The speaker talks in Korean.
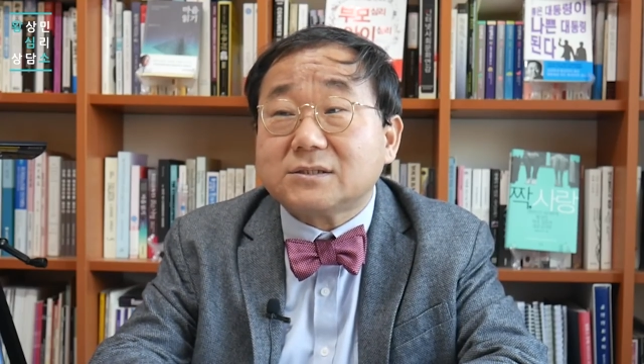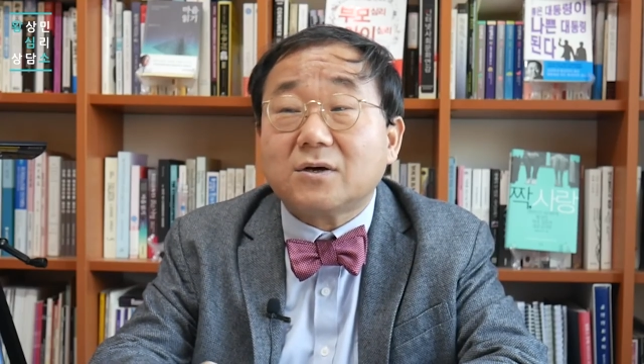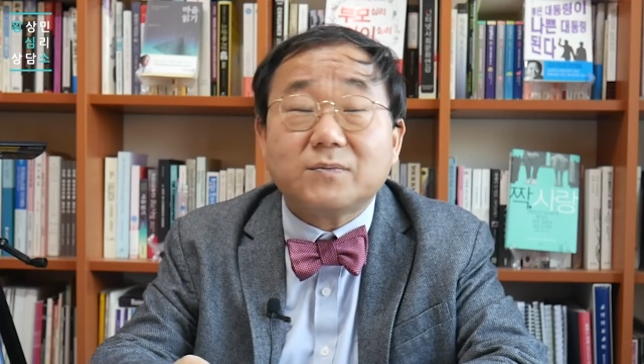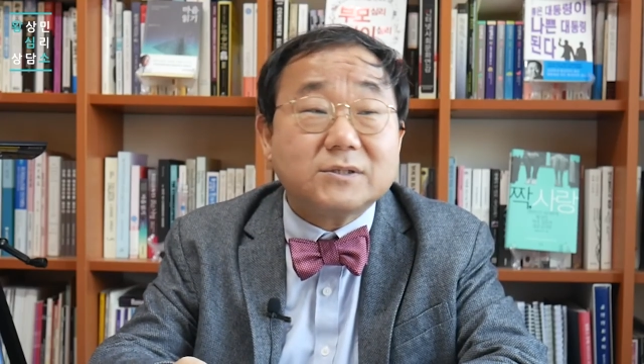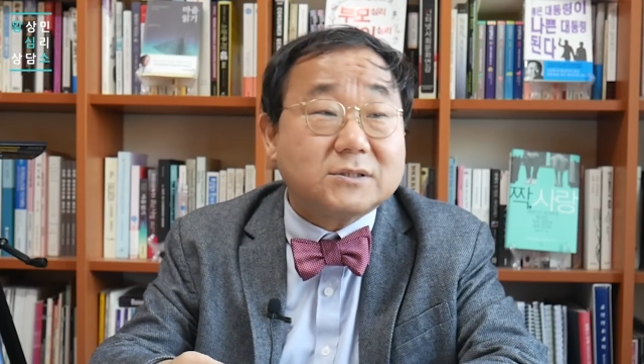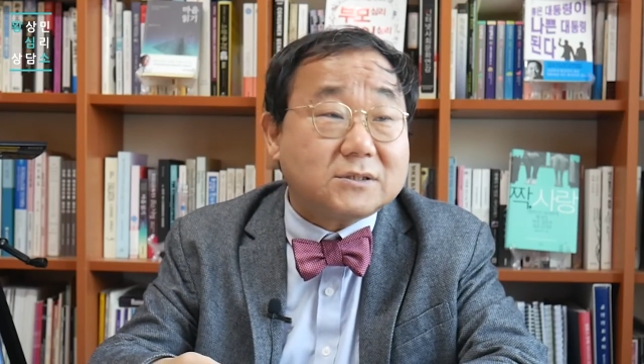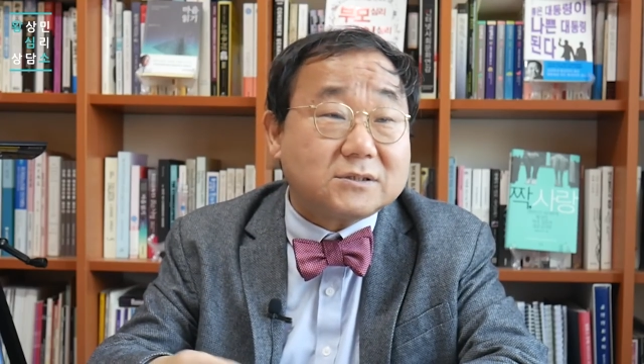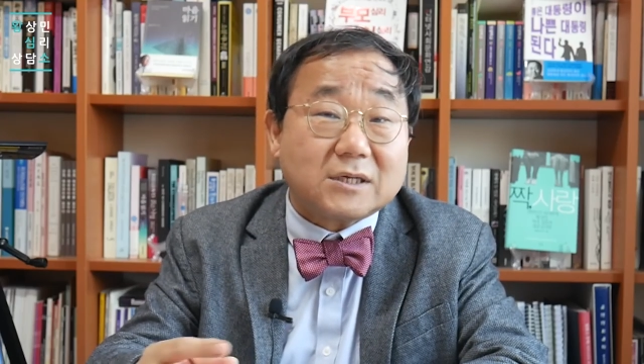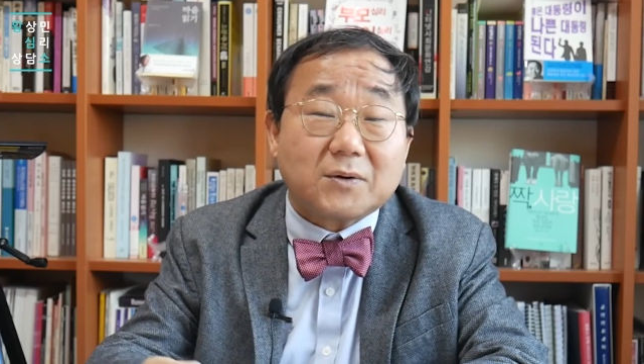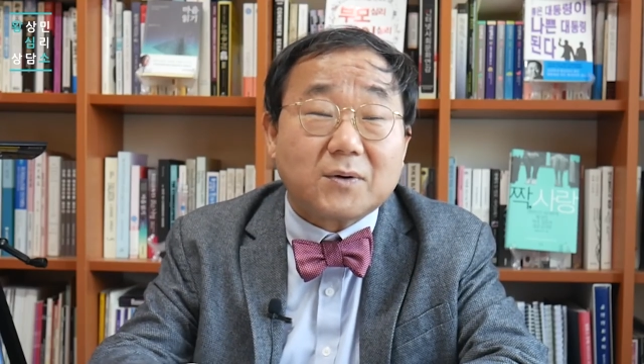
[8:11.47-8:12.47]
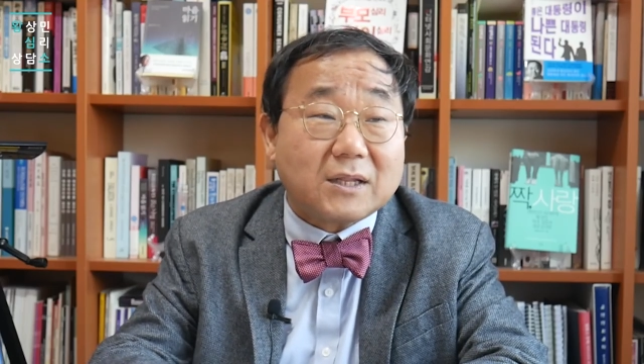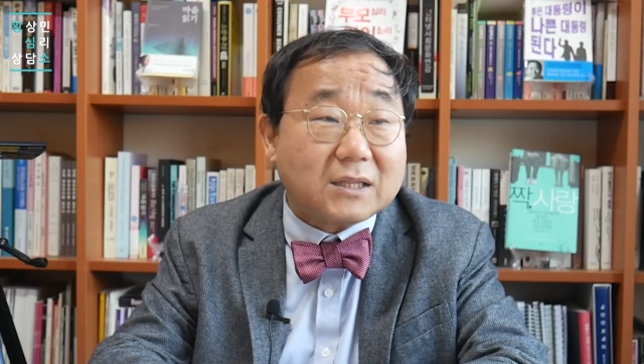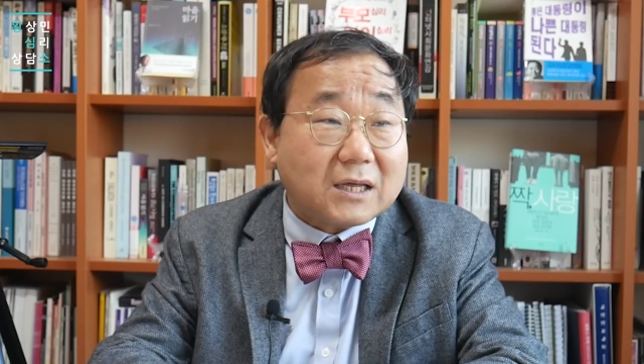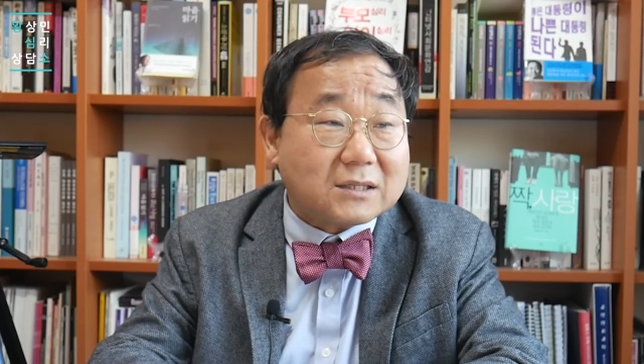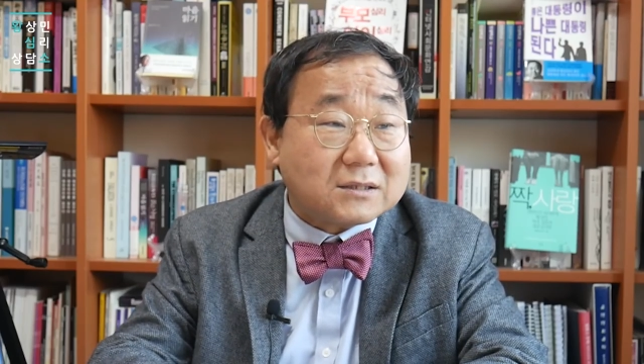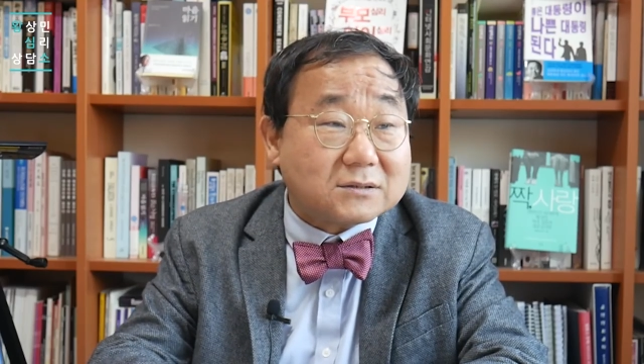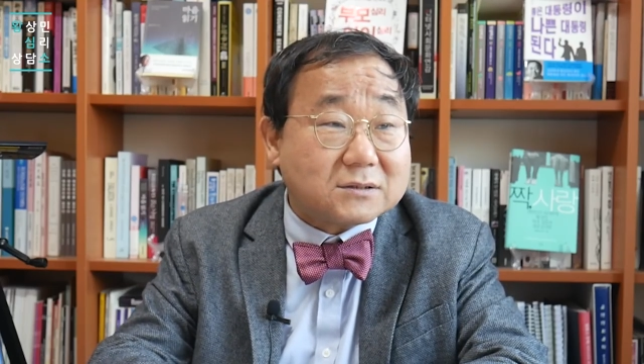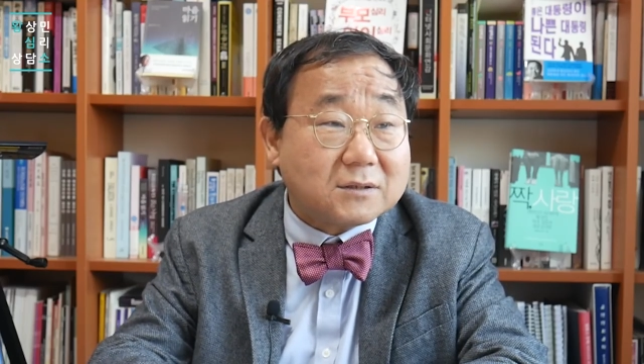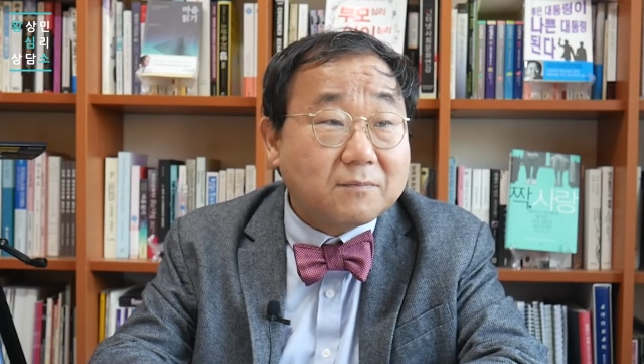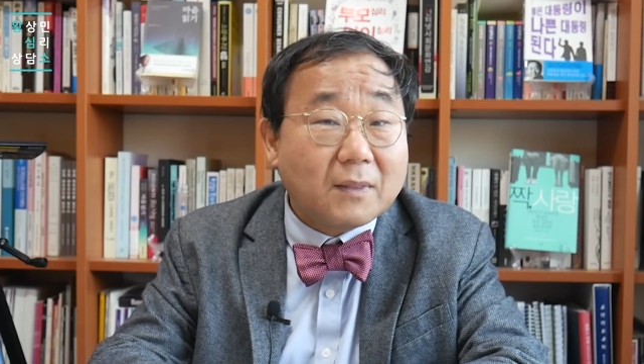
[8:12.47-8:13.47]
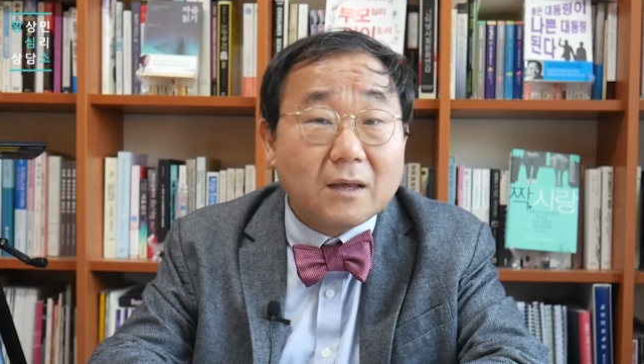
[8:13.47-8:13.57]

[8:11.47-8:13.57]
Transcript: 서비스를 제공한다든지